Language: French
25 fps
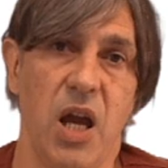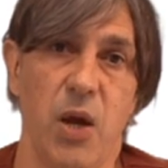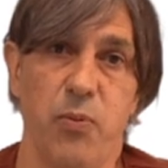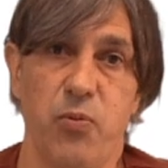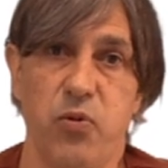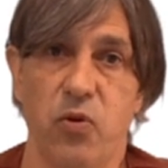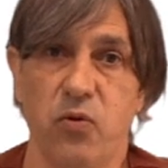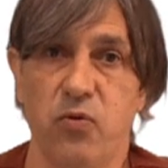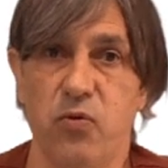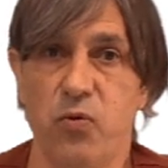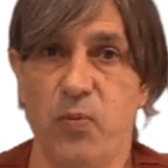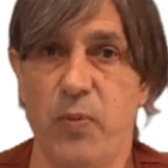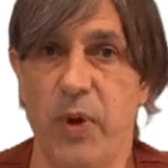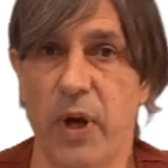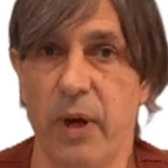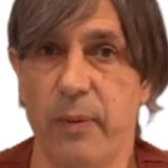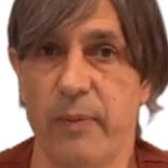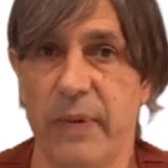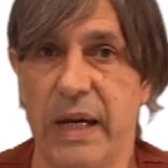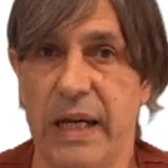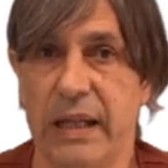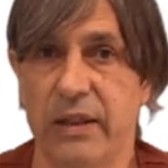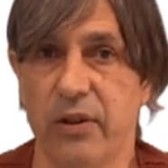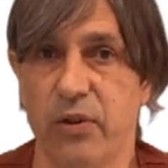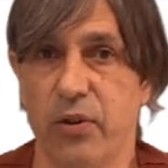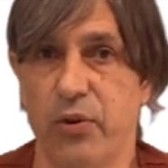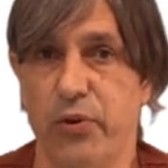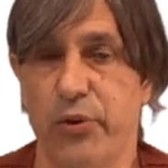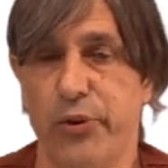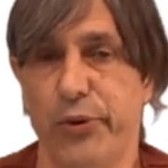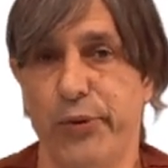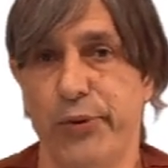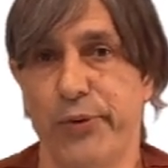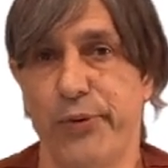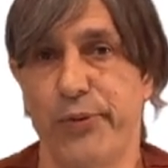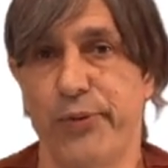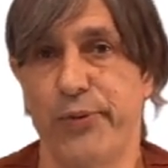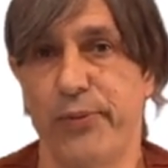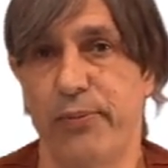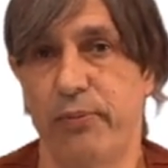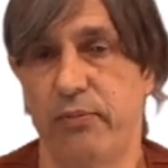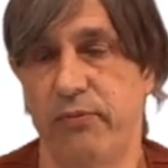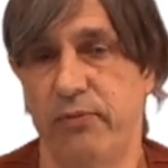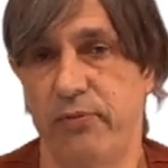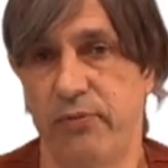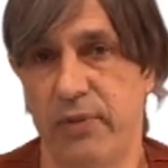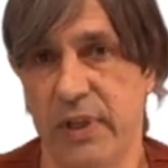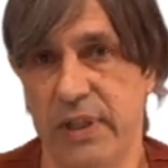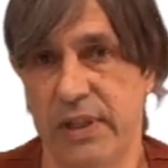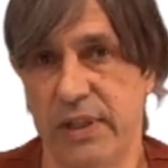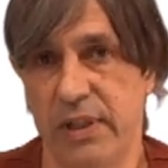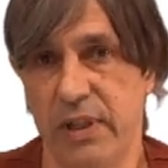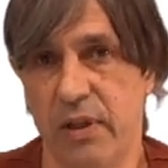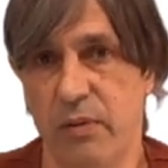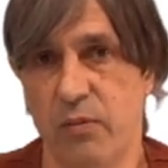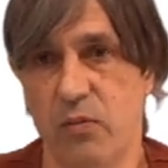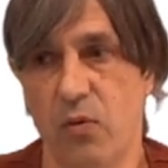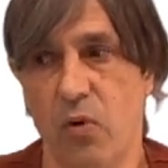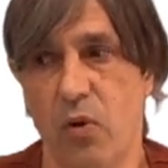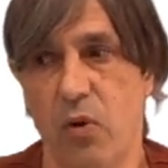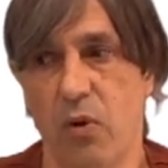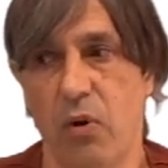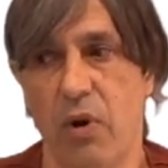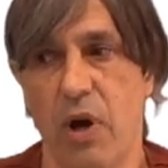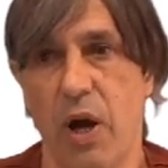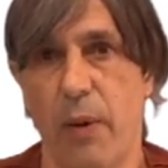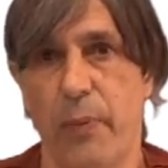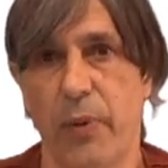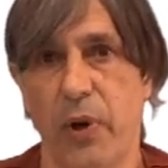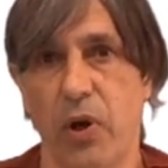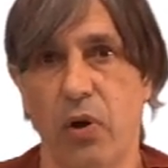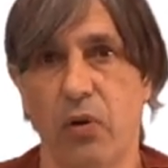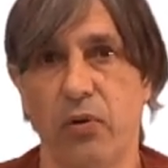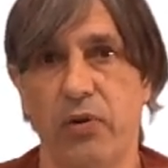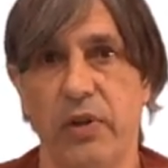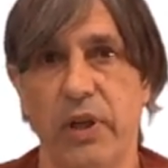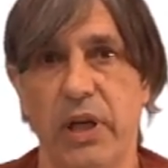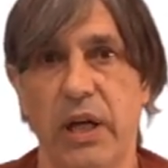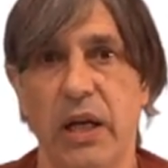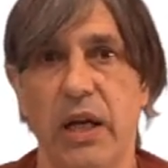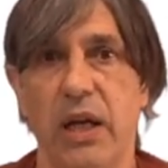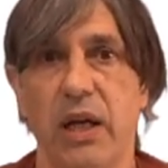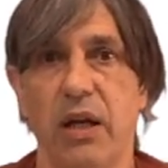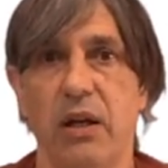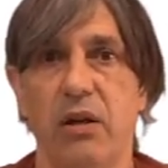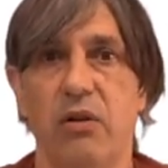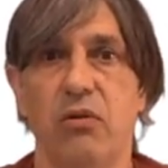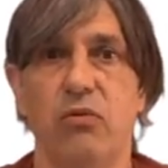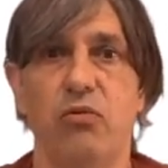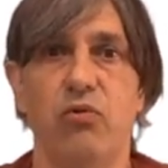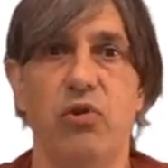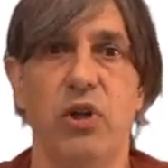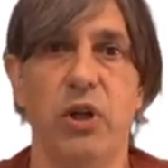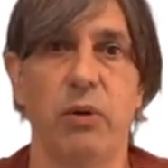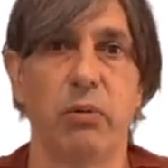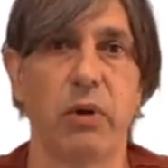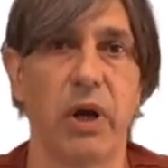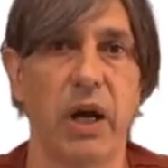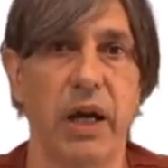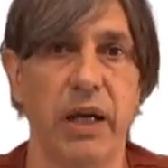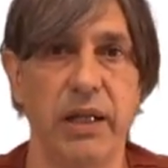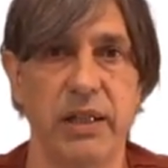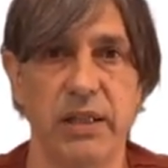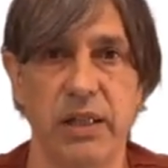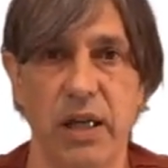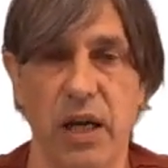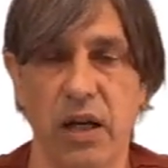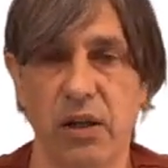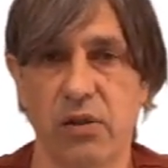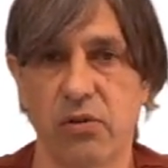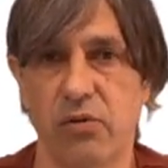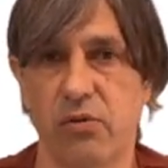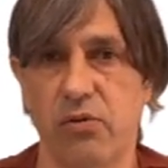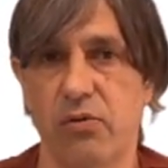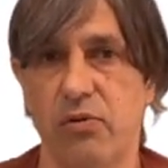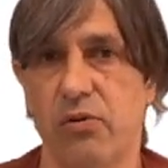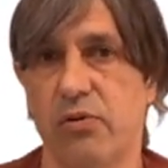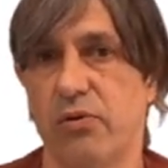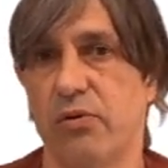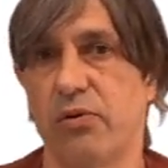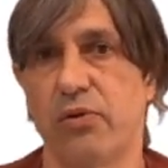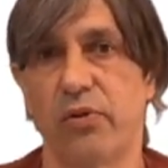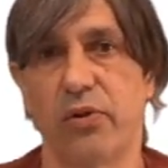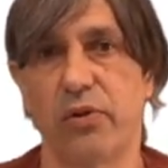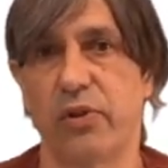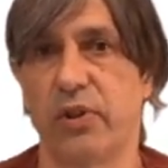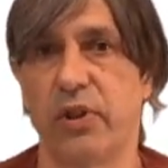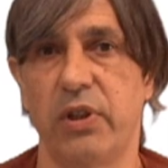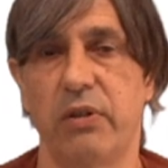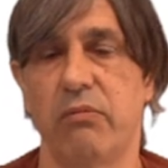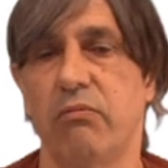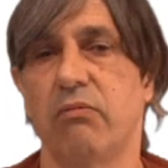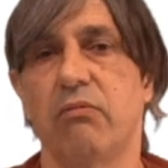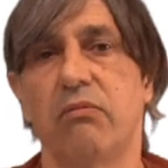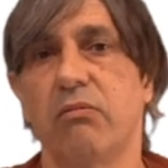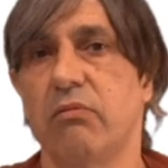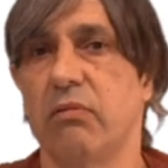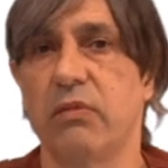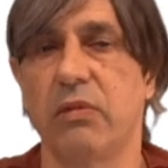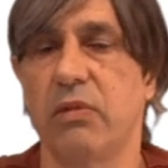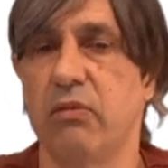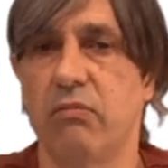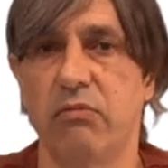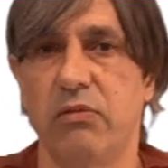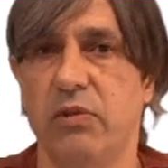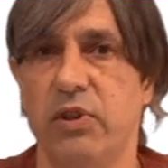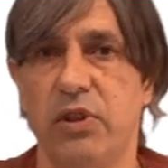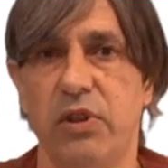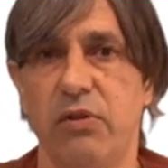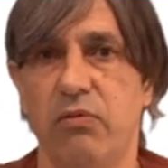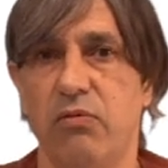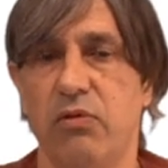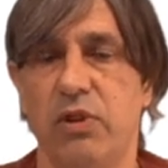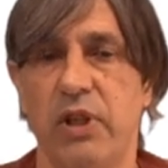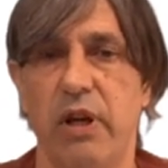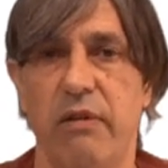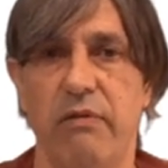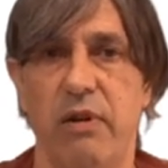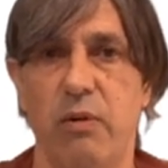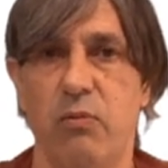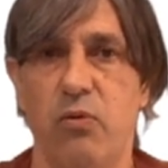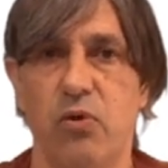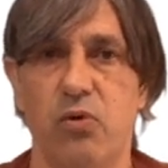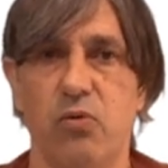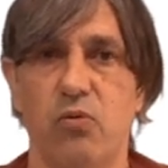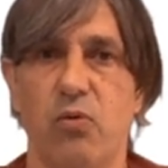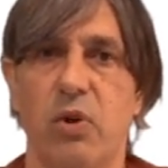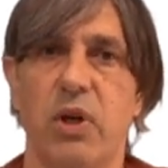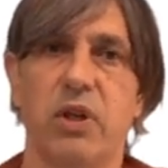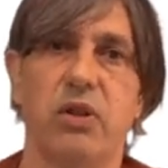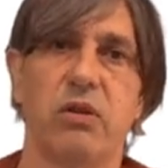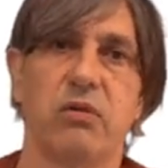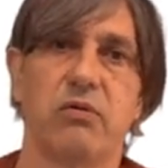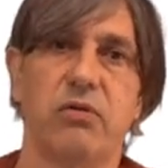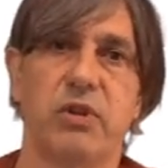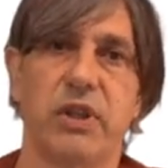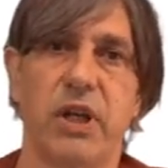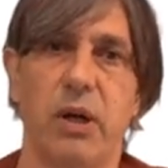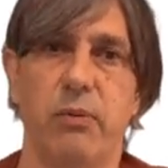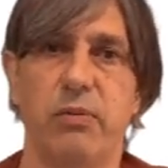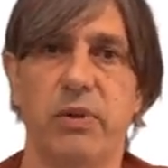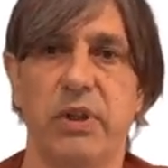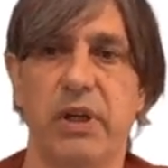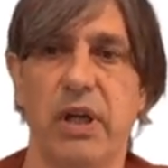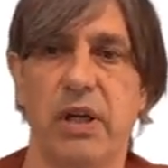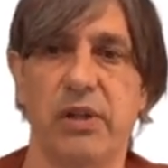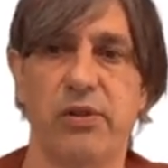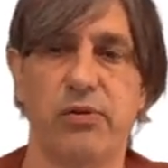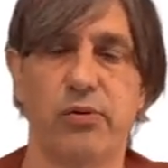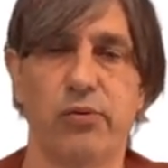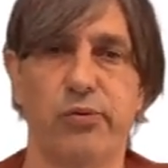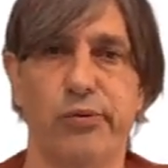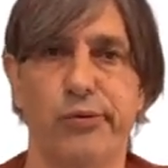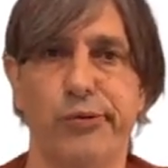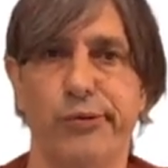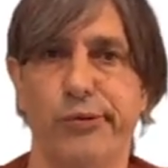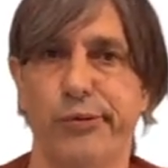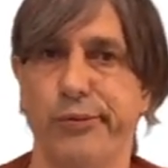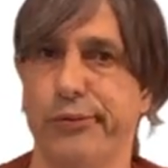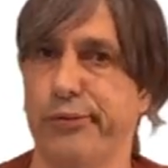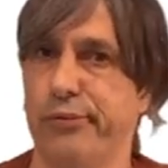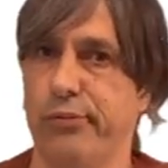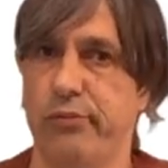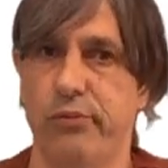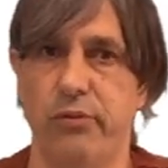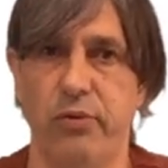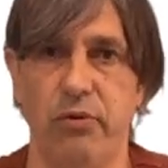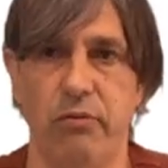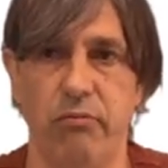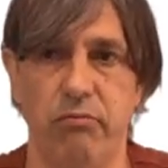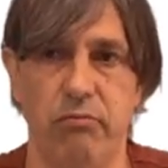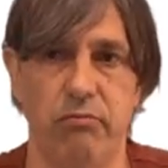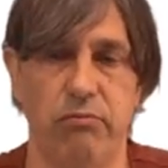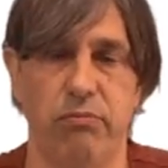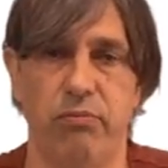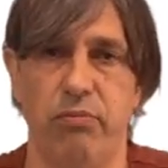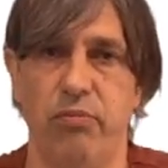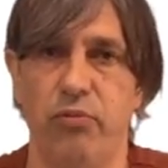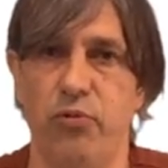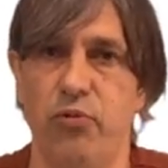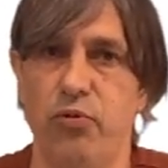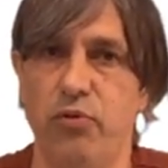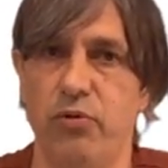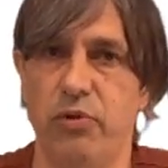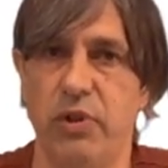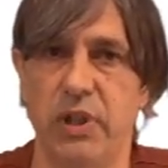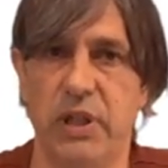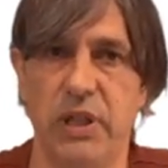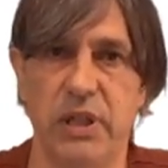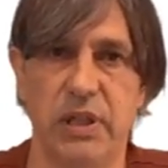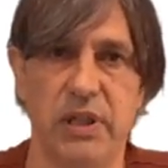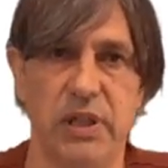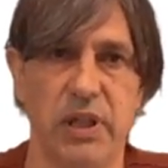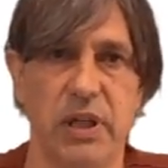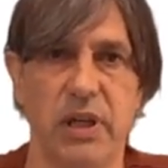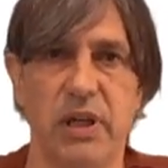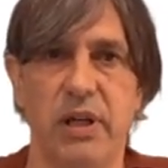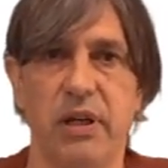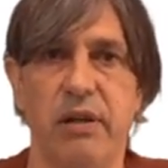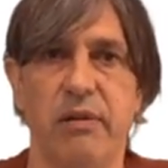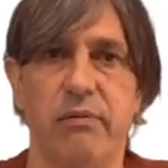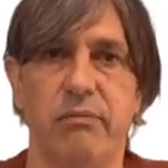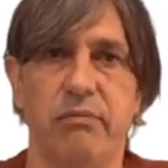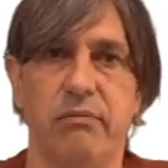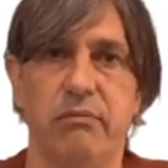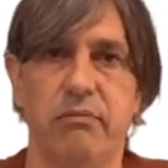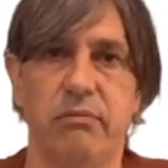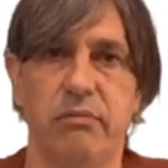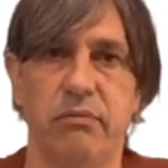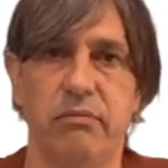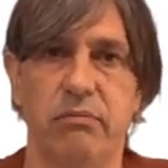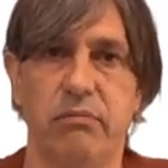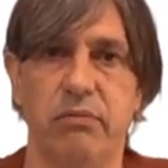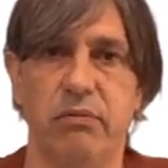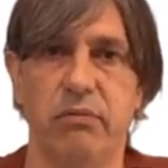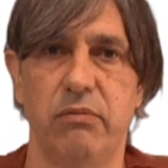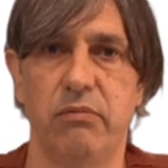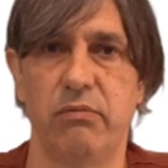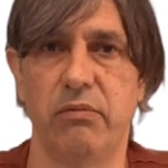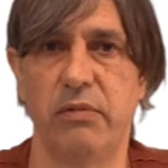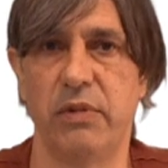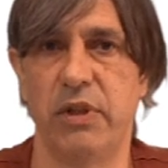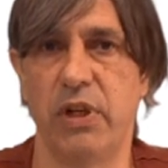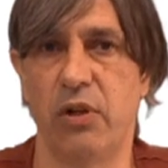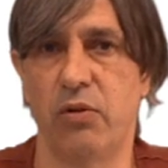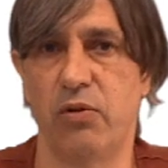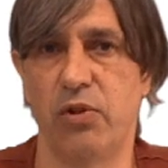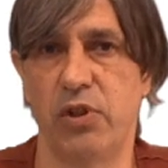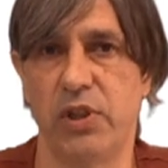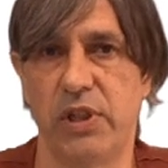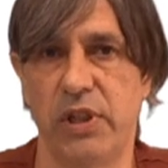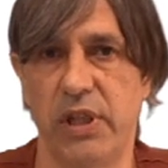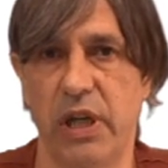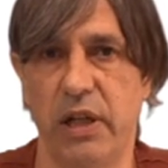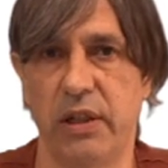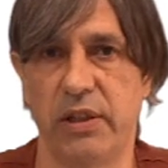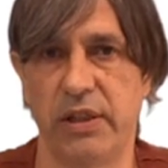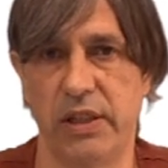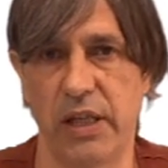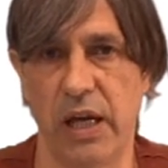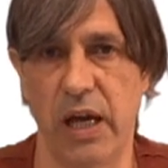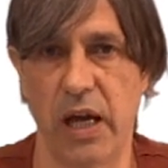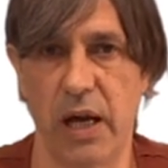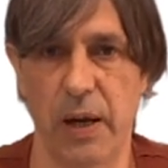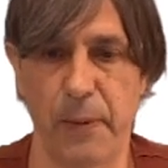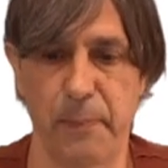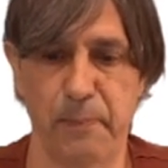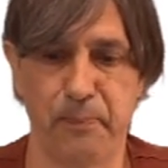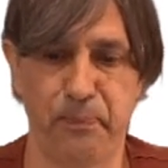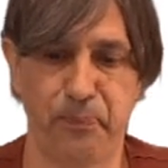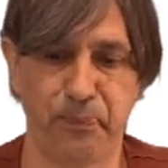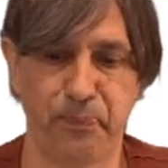et pour vous permettre de facilement appréhender une librairie tierce euh, si vous avez besoin dans votre application d'utiliser des logiciels tiers.